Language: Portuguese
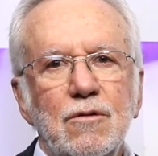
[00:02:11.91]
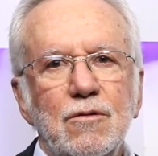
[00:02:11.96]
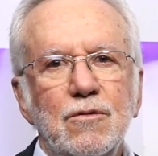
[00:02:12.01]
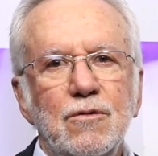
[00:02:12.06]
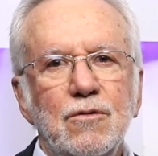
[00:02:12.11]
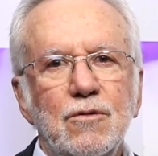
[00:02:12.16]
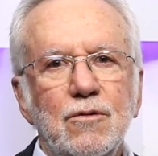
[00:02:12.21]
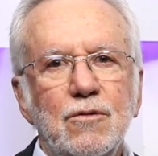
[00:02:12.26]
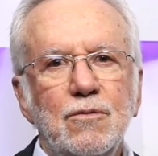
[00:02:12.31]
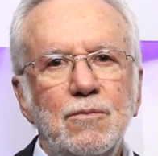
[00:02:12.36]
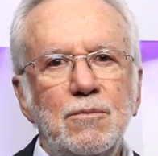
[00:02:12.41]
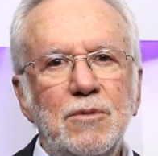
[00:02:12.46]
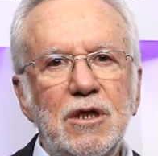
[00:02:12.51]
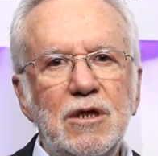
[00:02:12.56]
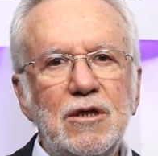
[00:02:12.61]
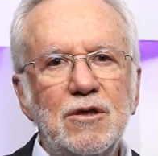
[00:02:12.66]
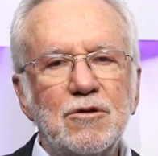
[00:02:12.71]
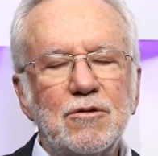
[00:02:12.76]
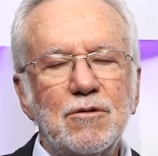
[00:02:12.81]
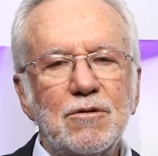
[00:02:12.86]
o
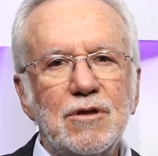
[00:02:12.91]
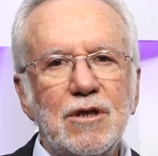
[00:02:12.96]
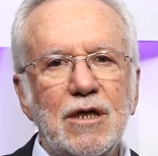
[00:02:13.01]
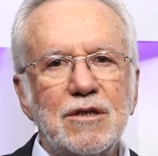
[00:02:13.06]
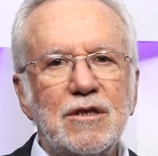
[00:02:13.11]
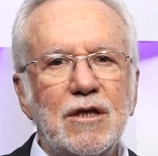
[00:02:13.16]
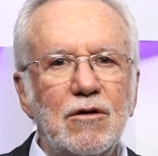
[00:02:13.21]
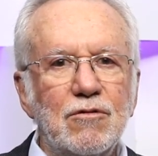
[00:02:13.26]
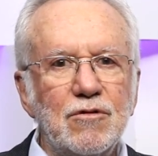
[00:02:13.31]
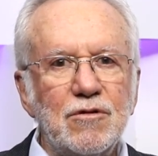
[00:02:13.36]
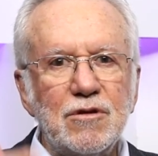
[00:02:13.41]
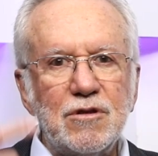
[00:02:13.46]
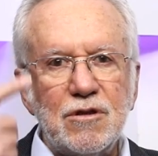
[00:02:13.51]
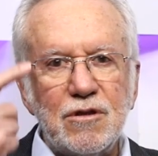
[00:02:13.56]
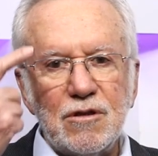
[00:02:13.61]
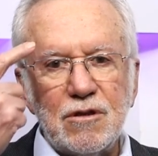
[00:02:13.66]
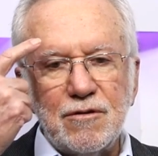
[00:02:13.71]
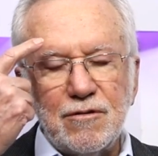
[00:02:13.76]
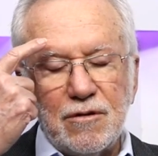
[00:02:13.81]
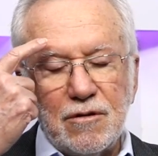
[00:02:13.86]
ministro da
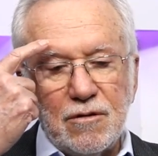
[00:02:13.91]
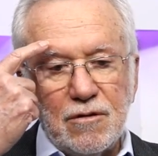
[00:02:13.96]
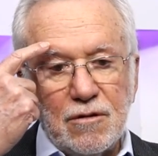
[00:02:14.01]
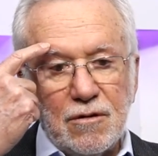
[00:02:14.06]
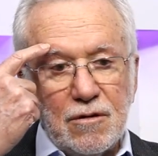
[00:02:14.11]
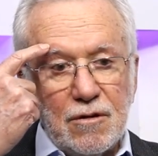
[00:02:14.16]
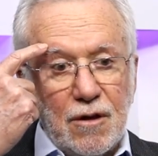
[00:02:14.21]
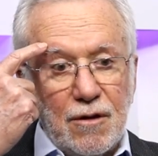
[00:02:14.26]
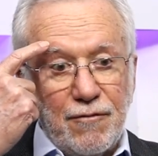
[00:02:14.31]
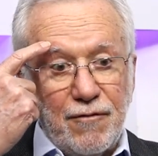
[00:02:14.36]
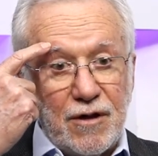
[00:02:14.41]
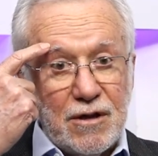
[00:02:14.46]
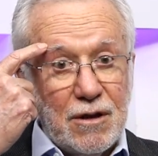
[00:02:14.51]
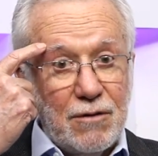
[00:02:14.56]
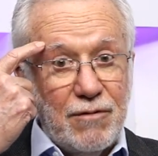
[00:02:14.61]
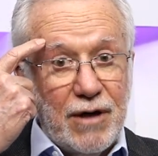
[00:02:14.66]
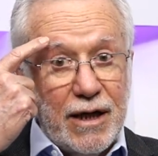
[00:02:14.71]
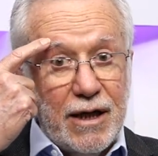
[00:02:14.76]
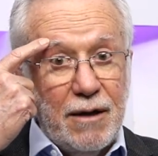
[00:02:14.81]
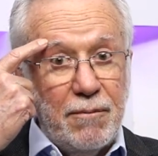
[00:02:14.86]
Saúde fazer
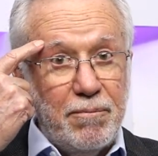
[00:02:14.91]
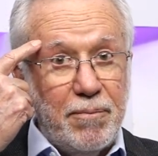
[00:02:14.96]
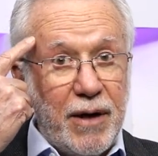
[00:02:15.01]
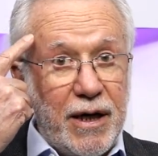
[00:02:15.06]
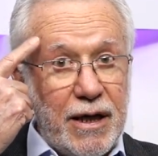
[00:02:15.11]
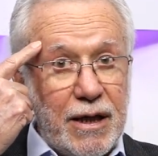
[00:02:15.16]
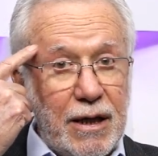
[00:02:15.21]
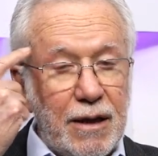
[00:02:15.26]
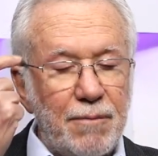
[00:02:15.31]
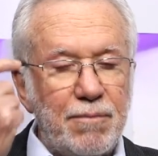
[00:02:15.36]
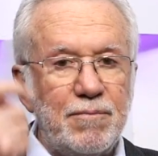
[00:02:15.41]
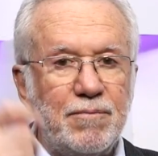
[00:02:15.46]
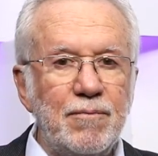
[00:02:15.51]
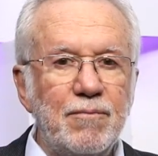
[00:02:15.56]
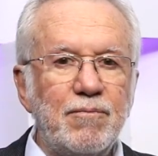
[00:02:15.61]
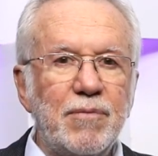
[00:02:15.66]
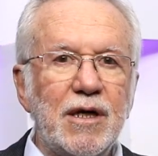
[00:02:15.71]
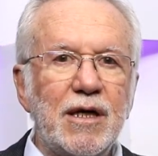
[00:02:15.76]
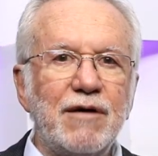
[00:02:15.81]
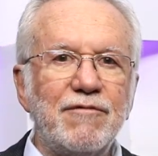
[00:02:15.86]
uma campanha
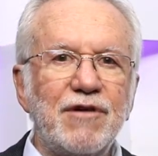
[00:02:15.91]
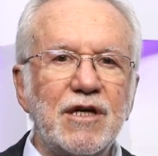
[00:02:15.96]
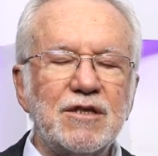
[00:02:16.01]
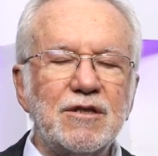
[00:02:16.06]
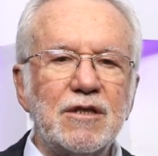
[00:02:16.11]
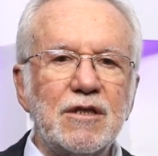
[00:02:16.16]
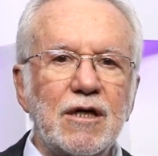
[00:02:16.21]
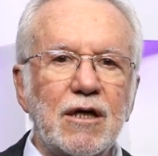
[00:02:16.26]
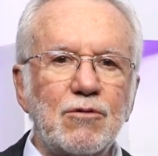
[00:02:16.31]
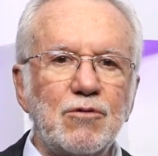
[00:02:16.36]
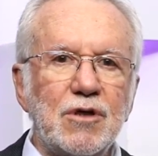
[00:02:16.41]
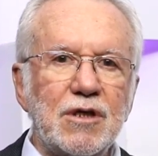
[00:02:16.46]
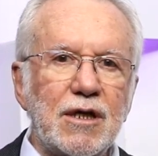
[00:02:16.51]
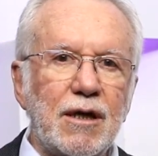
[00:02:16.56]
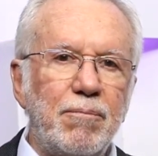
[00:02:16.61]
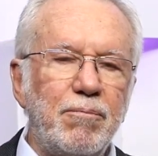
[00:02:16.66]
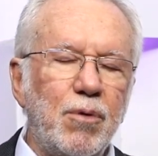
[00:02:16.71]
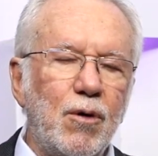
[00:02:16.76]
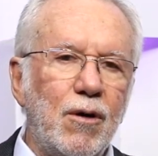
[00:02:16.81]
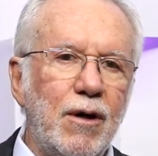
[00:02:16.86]
pela vacina
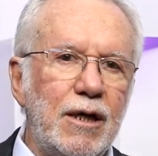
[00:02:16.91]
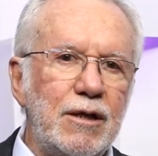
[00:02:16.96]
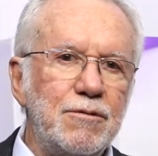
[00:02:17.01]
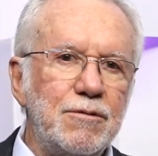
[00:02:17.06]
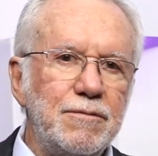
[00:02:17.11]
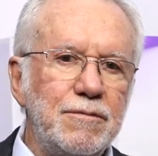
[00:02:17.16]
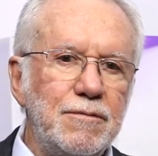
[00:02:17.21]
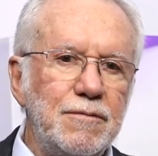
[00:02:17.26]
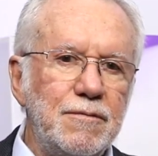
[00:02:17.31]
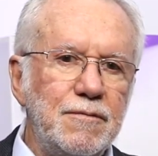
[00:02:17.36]
contra pólio.